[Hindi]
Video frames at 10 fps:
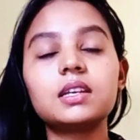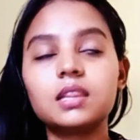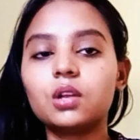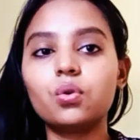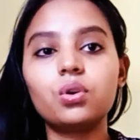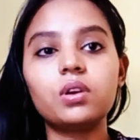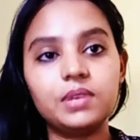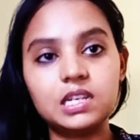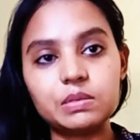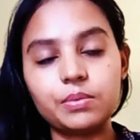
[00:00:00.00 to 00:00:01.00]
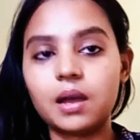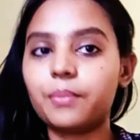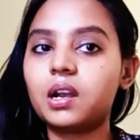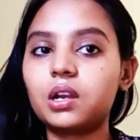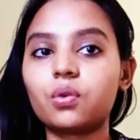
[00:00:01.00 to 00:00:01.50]
कितने लोगों के बीच में भी आप
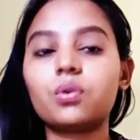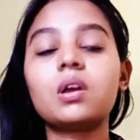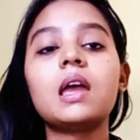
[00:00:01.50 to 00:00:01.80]
बैठे हो